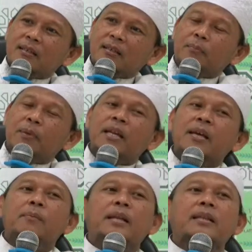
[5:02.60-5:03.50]

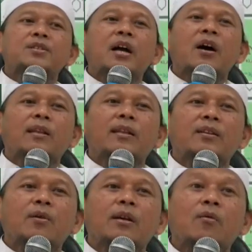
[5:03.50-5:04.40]
menikmati syahwat
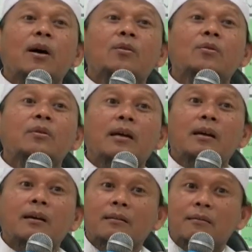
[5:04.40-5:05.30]
itu ada
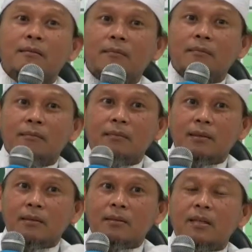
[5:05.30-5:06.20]
waktunya
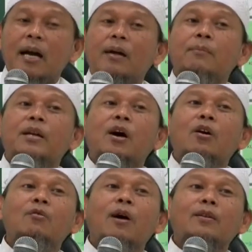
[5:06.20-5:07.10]
Jangan
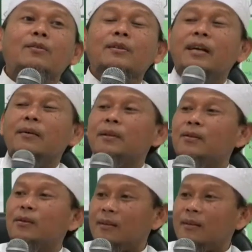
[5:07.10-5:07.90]
mendahului waktunya, betul?